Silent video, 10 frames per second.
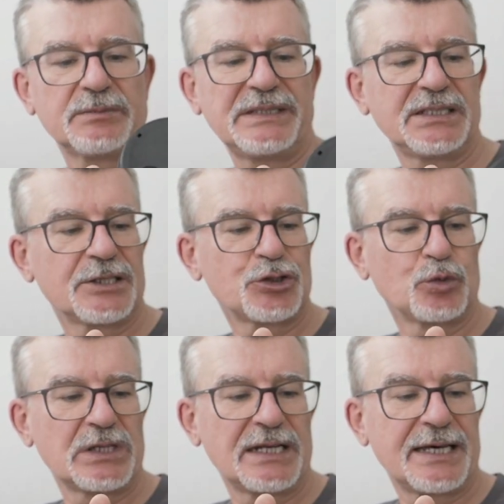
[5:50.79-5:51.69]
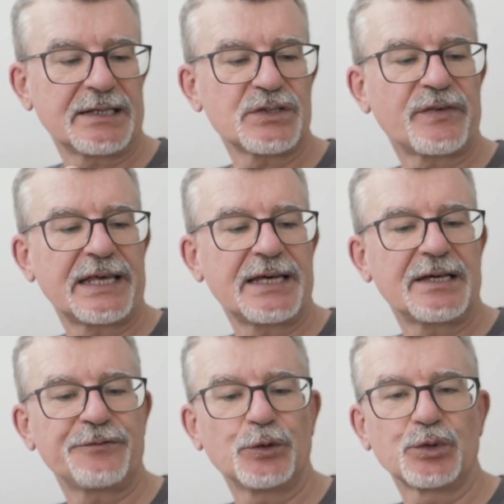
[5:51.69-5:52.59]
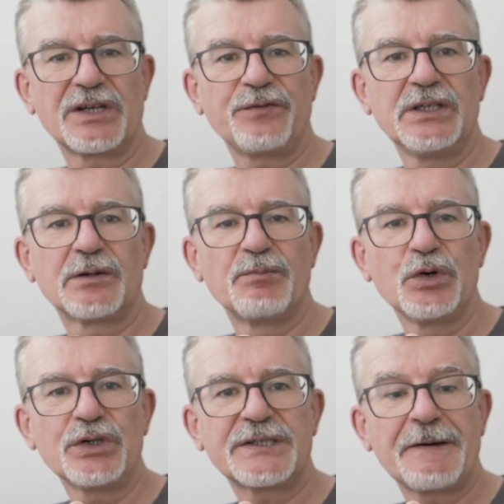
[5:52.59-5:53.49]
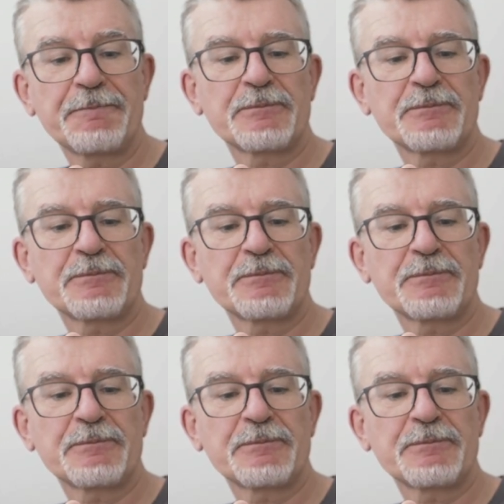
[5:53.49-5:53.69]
mit der ich stundenlang aus freier Hand fotografieren möchte.